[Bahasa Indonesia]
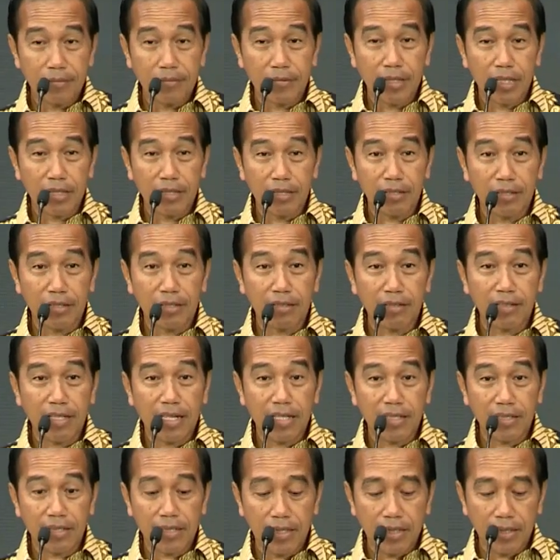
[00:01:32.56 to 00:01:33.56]
jadi
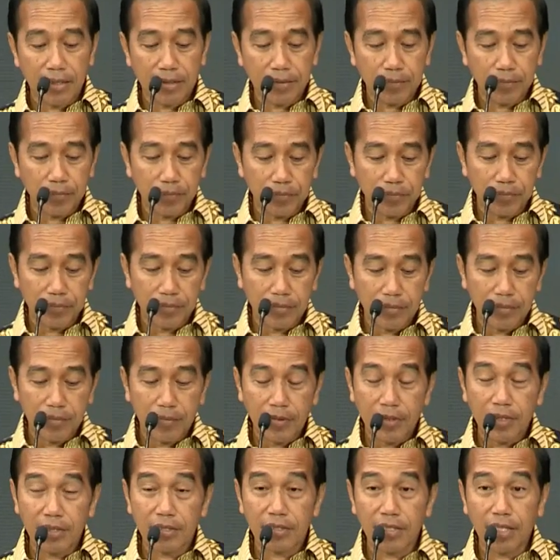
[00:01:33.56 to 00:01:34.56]
tentara
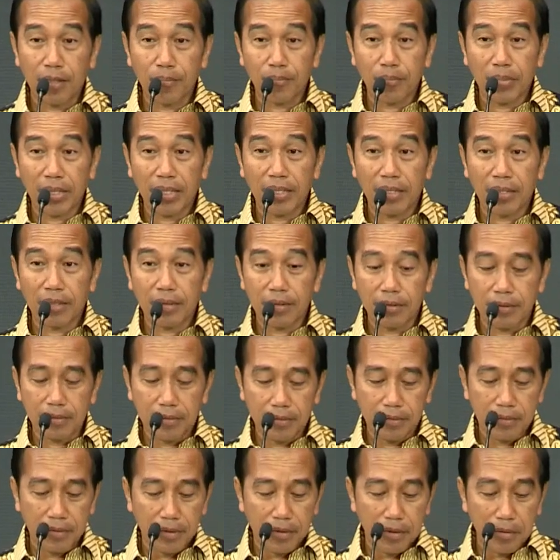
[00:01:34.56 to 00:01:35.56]
sampai
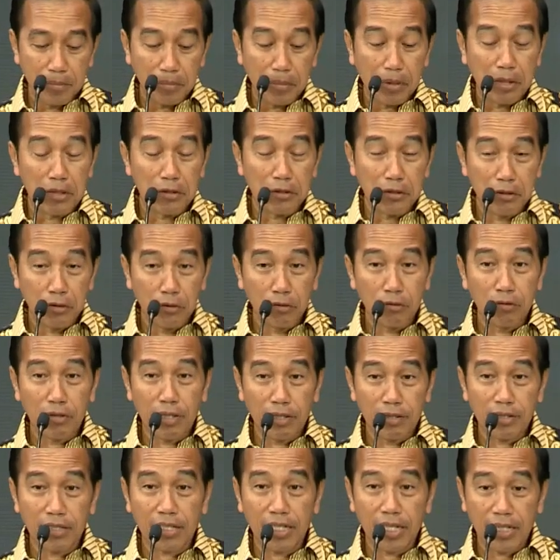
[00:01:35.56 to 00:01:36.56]
pensiun
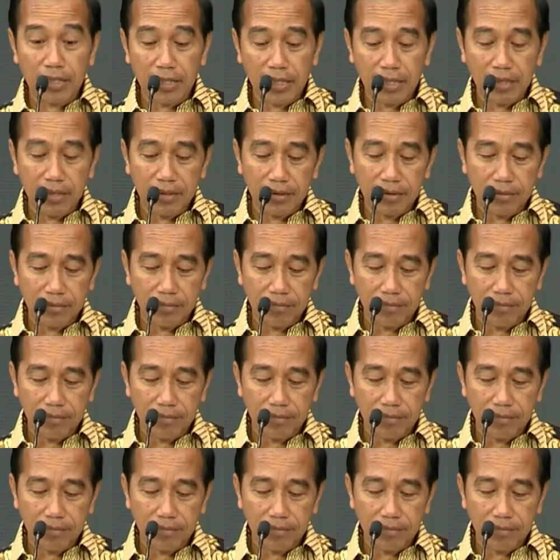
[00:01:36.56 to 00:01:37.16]
dan sekarang